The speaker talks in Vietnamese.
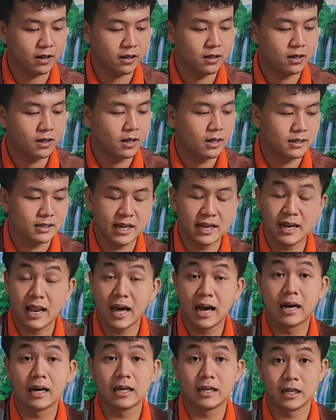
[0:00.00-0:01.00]
Dạ, Nam Mô Di Đà
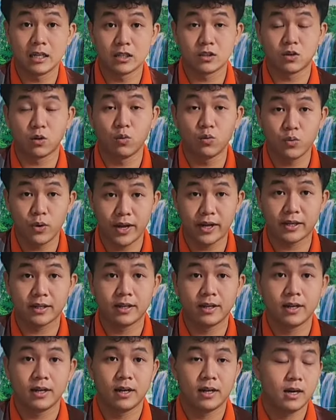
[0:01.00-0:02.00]
Phật. Đây là
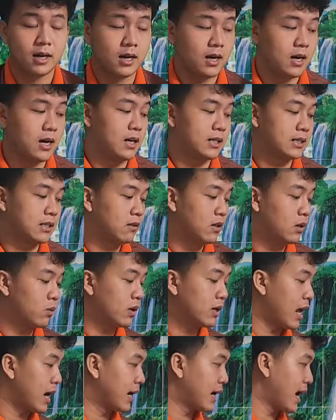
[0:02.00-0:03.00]
hình củ quyền,
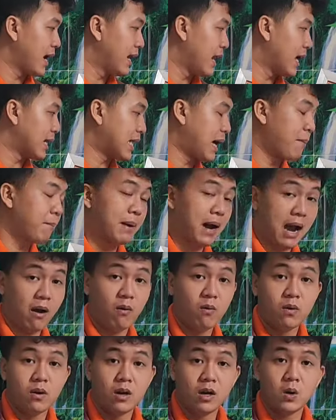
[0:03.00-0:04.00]
sau lưng Quốc Thành
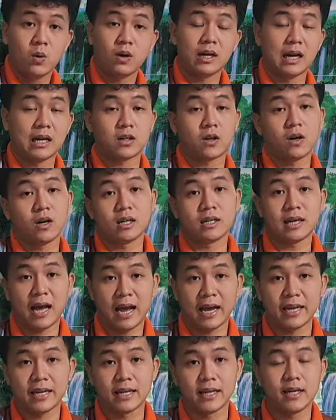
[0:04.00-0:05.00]
đây là tam bảo.
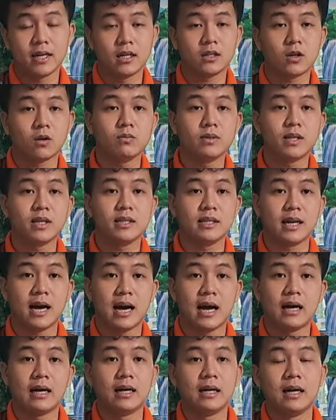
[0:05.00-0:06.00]
Quốc Thành có hình thầy,
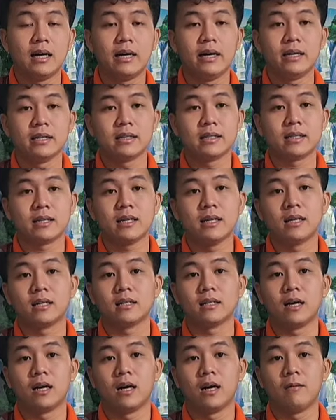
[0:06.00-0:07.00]
cũng như là
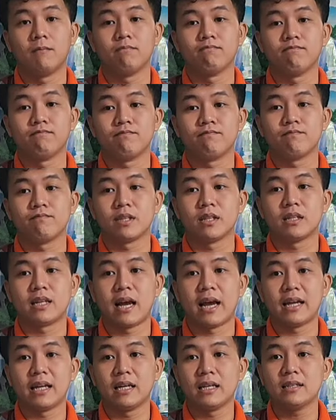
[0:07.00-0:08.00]
những cái hình
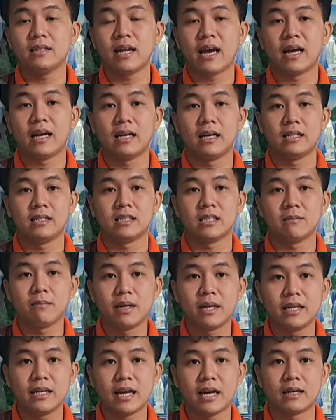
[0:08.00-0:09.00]
hình thầy
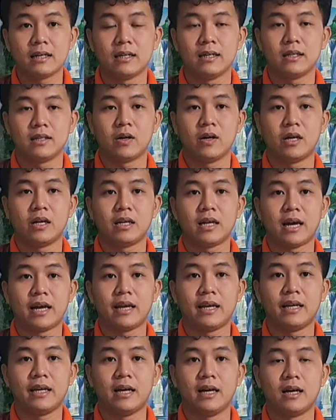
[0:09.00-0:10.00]
đứng nè, hình sơ mi
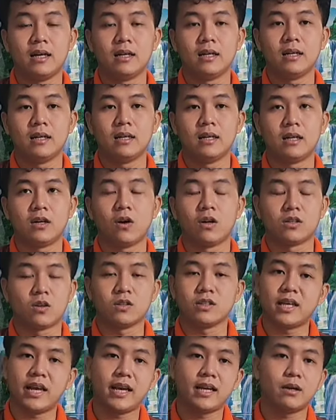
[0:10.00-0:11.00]
nè, rồi hình thầy
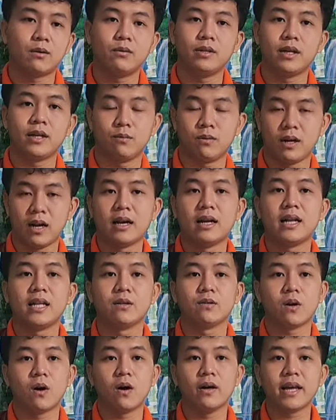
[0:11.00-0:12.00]
ngồi tọa sen
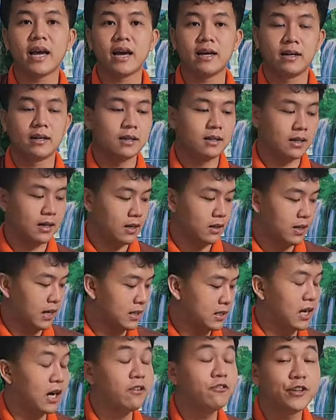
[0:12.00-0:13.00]
nè quý vị. Quốc Thành ở đây đều có
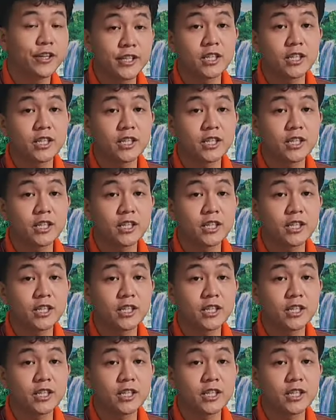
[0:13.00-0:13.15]
nha.